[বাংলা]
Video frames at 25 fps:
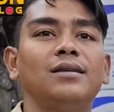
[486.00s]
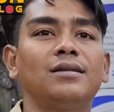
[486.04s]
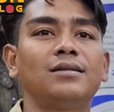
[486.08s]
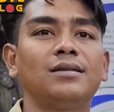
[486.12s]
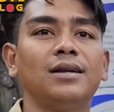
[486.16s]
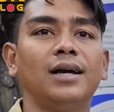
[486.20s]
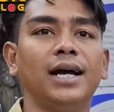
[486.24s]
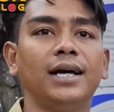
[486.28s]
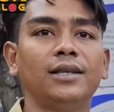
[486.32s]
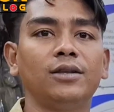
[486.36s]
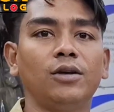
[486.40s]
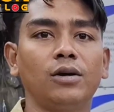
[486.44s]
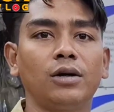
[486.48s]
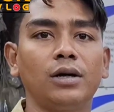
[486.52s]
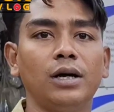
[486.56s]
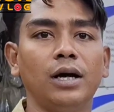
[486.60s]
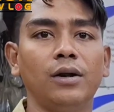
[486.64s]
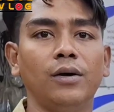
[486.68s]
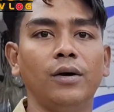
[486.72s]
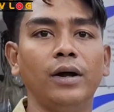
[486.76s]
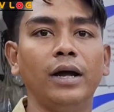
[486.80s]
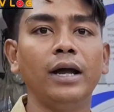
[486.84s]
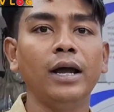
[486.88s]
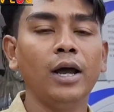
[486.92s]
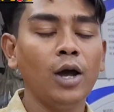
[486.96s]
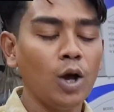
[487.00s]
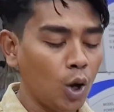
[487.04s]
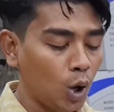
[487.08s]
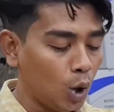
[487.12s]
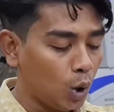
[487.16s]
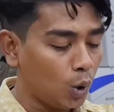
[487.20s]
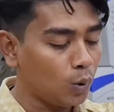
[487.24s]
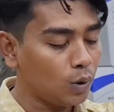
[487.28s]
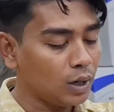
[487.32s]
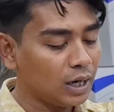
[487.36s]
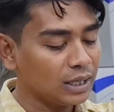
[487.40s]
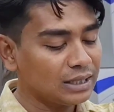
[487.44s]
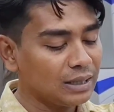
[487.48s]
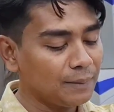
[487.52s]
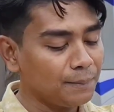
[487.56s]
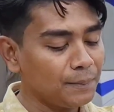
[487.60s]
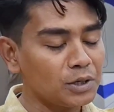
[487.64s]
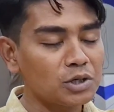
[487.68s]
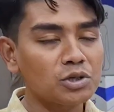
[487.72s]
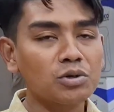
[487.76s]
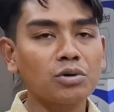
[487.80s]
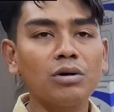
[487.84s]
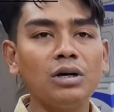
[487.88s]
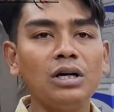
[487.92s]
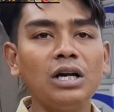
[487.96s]
হাজার টাকা দরকার হয় ওগুলোতে
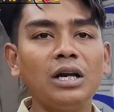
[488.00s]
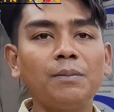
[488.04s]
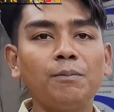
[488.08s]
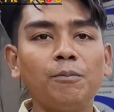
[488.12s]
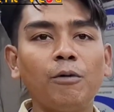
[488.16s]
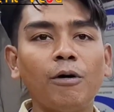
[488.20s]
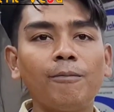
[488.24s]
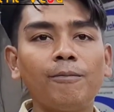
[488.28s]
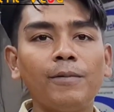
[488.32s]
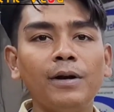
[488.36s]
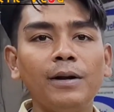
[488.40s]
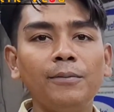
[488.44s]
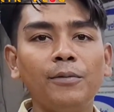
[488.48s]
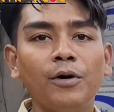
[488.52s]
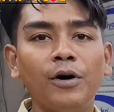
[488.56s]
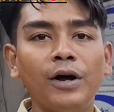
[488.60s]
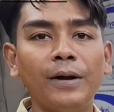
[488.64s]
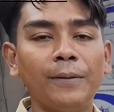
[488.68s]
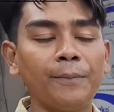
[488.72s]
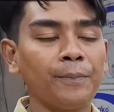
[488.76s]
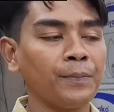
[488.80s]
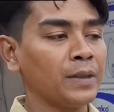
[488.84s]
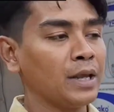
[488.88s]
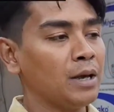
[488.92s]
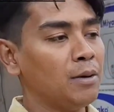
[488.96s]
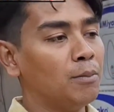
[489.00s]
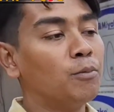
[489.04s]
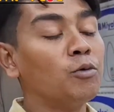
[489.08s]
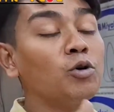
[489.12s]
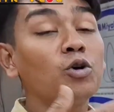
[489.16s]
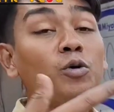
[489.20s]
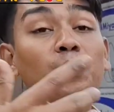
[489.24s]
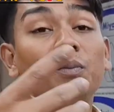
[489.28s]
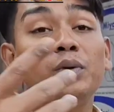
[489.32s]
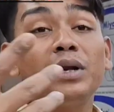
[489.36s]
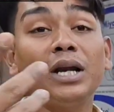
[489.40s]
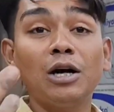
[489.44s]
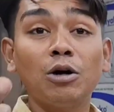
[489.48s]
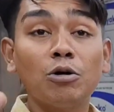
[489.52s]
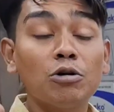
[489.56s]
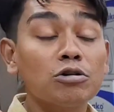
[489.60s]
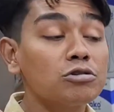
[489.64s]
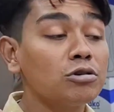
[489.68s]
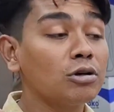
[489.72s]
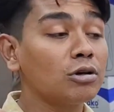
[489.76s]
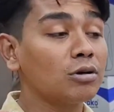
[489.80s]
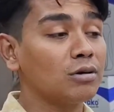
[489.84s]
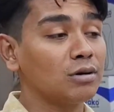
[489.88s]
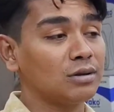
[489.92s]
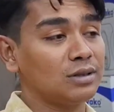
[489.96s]
আপনার শরীরের প্রবলেম হয় মুরব্বীরা
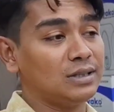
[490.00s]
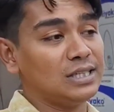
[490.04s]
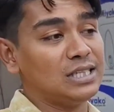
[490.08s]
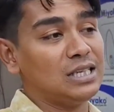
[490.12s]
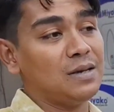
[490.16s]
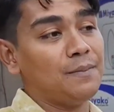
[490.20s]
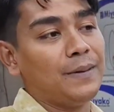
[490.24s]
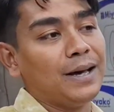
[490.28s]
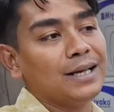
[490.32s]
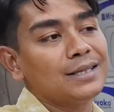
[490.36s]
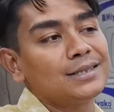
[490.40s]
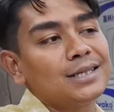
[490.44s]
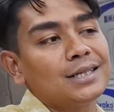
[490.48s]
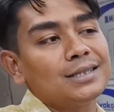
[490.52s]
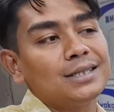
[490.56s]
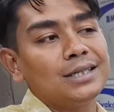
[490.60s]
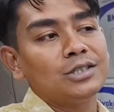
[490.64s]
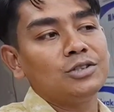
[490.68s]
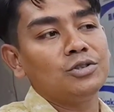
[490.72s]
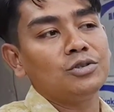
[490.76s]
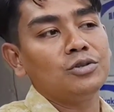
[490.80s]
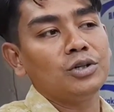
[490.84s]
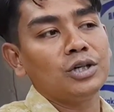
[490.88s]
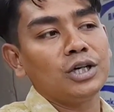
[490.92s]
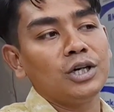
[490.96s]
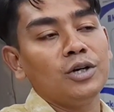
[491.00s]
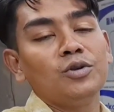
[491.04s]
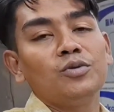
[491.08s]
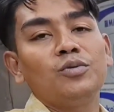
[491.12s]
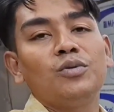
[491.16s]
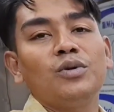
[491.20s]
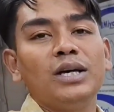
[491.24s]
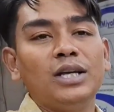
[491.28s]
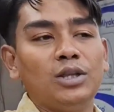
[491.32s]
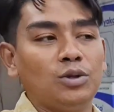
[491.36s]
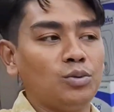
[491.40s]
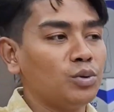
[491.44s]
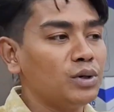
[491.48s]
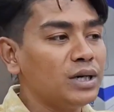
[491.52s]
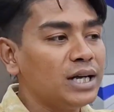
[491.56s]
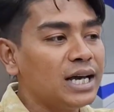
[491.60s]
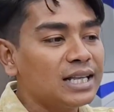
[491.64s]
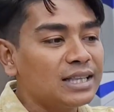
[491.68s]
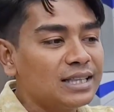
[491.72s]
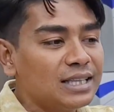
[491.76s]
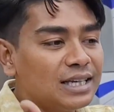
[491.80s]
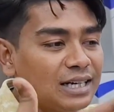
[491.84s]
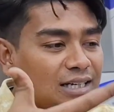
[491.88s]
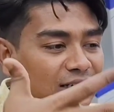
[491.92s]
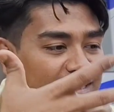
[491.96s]
গোসল করতেছে বাচ্চাদের জন্য কিন্তু এই
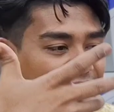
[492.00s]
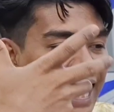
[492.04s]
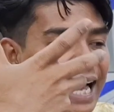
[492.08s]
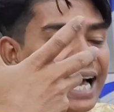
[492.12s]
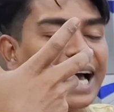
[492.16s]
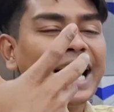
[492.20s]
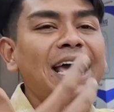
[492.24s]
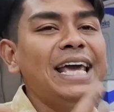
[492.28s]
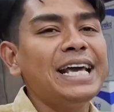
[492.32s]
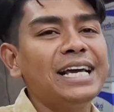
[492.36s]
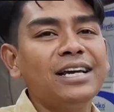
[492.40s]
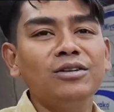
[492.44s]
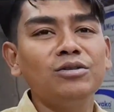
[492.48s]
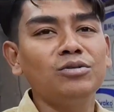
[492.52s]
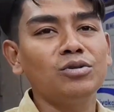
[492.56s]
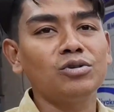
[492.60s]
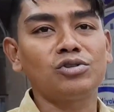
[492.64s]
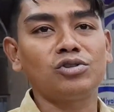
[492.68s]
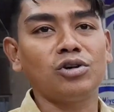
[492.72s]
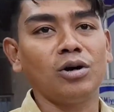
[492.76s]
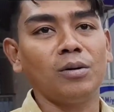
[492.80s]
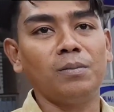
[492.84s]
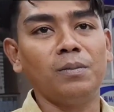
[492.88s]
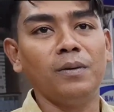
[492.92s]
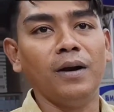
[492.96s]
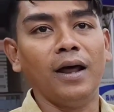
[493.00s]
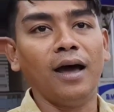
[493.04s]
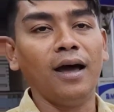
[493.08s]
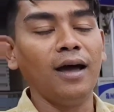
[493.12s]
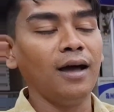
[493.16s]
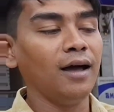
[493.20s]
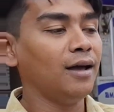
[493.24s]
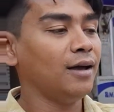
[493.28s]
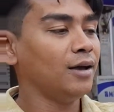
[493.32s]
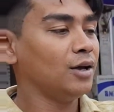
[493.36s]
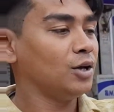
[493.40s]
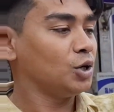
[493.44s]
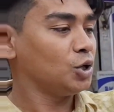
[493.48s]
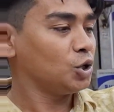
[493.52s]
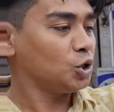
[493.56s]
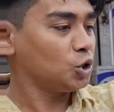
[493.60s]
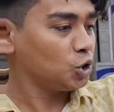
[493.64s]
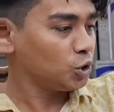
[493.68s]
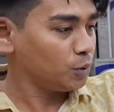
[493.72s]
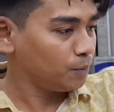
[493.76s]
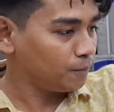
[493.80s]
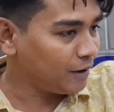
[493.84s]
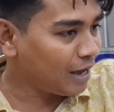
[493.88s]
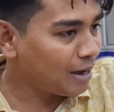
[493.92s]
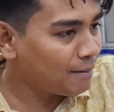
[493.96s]
দুনিয়াতে টাকাই কিন্তু সব না সব না
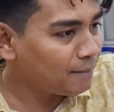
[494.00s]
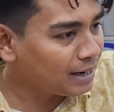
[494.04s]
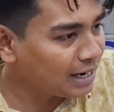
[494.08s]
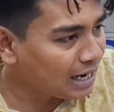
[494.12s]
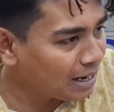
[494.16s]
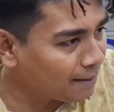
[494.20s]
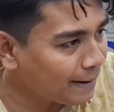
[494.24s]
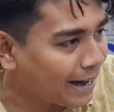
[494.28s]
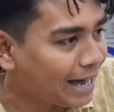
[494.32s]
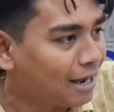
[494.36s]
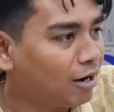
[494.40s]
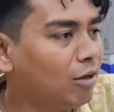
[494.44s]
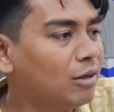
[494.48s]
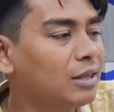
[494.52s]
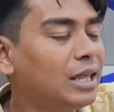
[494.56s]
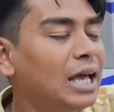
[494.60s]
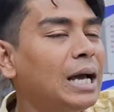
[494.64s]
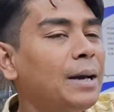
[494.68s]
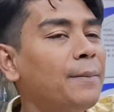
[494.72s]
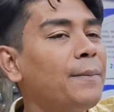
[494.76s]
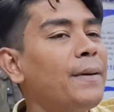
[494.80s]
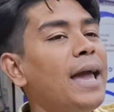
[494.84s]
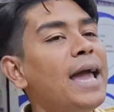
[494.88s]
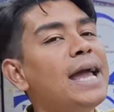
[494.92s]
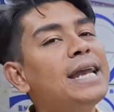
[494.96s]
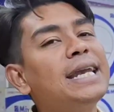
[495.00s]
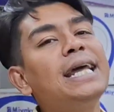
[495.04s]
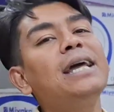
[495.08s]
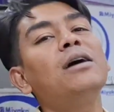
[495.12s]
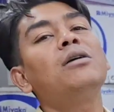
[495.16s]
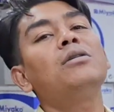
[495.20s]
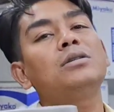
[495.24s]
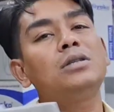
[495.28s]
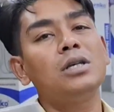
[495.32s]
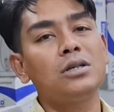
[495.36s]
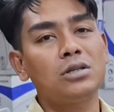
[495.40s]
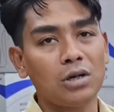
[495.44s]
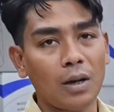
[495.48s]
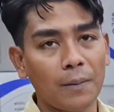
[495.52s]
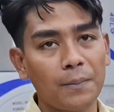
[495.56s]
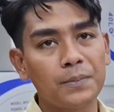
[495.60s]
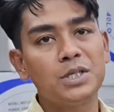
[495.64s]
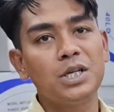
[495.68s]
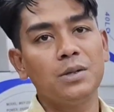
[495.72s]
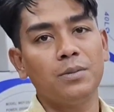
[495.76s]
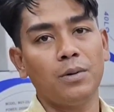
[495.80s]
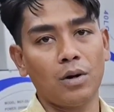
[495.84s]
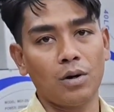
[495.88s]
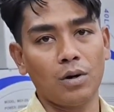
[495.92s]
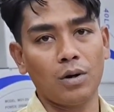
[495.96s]
ফ্যামিলি ভালো থাকবে এটাই হচ্ছে
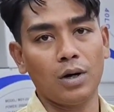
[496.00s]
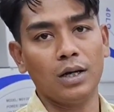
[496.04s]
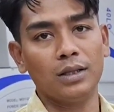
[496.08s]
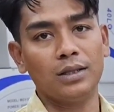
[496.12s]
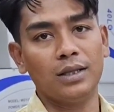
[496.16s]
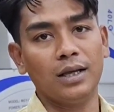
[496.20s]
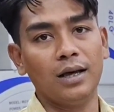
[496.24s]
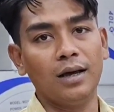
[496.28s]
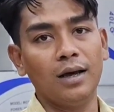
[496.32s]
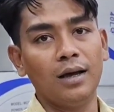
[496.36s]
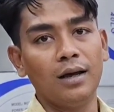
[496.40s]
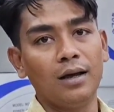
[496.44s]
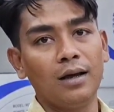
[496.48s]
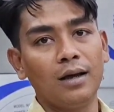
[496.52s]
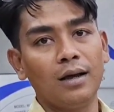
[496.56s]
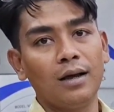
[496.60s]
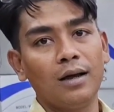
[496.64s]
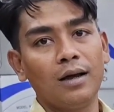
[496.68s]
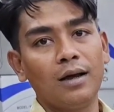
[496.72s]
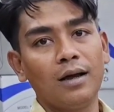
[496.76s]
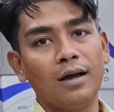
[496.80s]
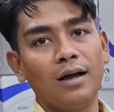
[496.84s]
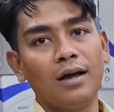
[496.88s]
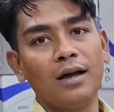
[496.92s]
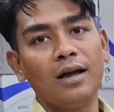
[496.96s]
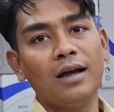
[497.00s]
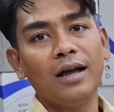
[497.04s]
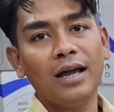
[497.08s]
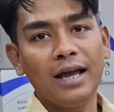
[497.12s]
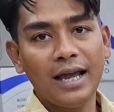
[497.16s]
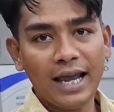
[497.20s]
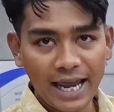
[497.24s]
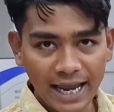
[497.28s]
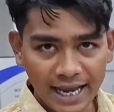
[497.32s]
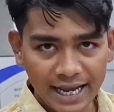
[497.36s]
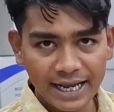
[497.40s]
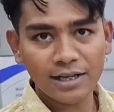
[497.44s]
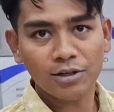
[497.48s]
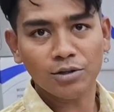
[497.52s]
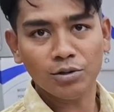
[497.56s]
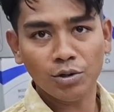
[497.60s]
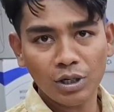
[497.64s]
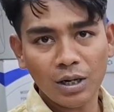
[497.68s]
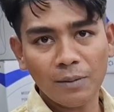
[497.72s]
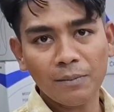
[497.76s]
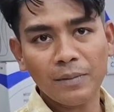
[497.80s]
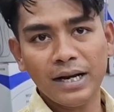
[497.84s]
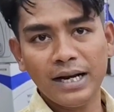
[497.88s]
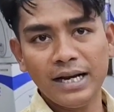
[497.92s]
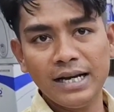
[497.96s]
সবচেয়ে বড় কথা এই জন্য কিন্তু আমরা টাকা ইনকাম এই
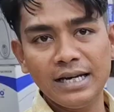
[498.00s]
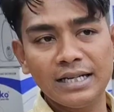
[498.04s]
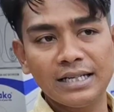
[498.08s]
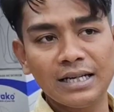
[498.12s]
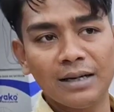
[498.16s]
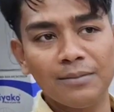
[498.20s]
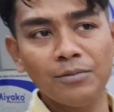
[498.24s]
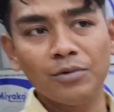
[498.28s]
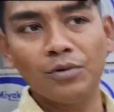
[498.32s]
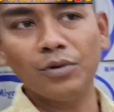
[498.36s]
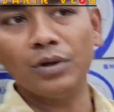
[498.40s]
জন্য আমরা ইনকাম